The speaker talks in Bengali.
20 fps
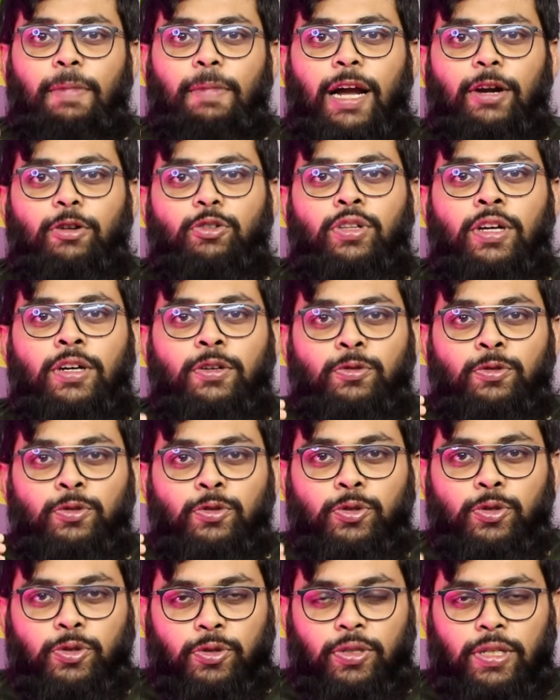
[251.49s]
ভালো থাকুন
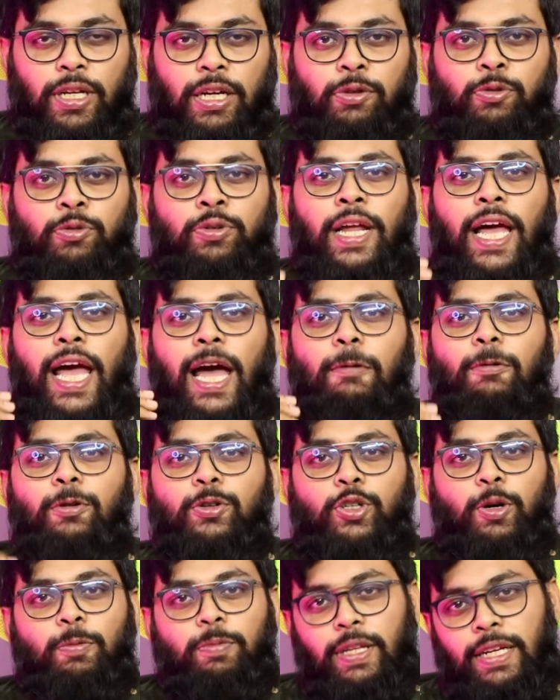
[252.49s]
সুস্থ থাকুন এবং
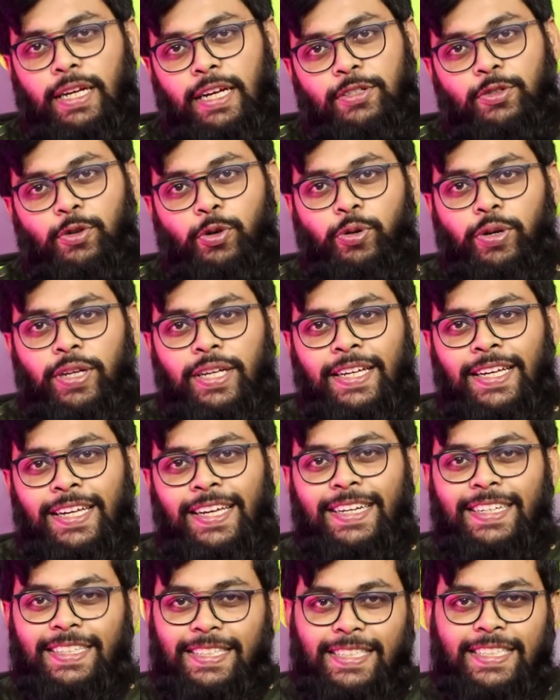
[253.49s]
সবথেকে জরুরি
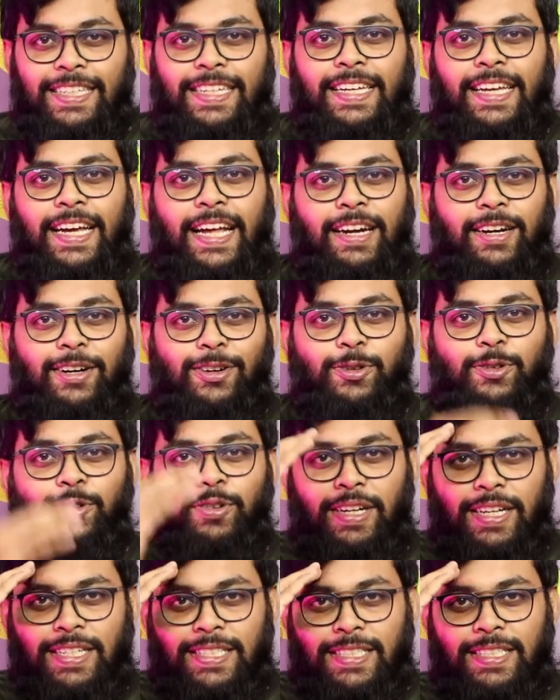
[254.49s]
নিজের খেয়াল রাখুন
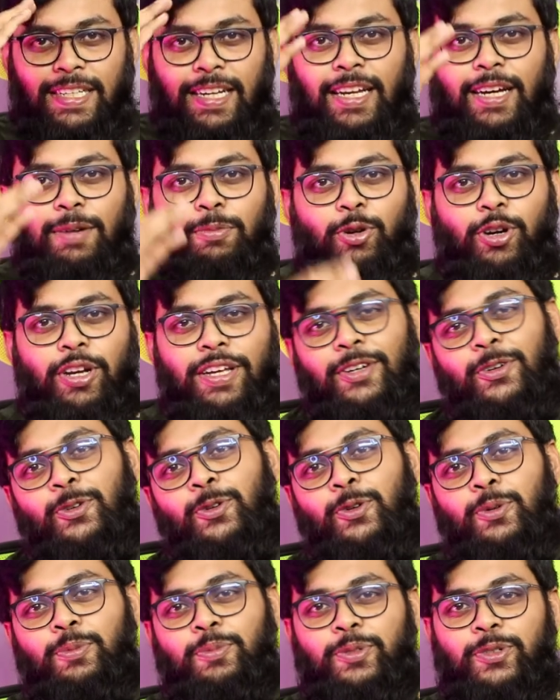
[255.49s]
আসসালামু
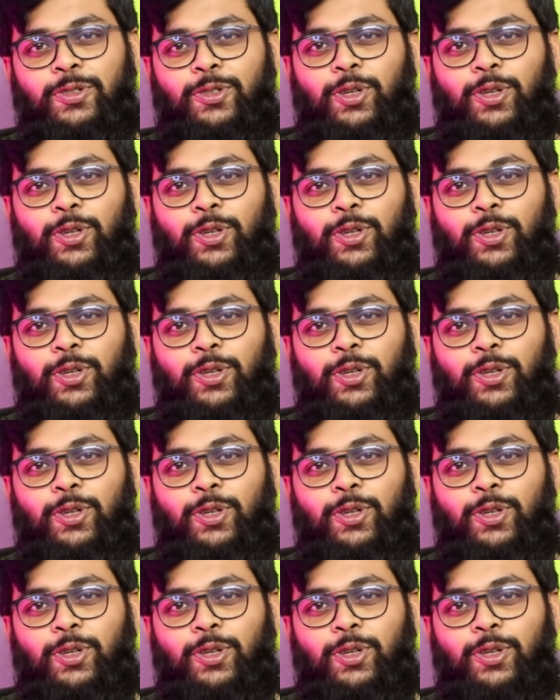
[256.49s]
আলাইকুম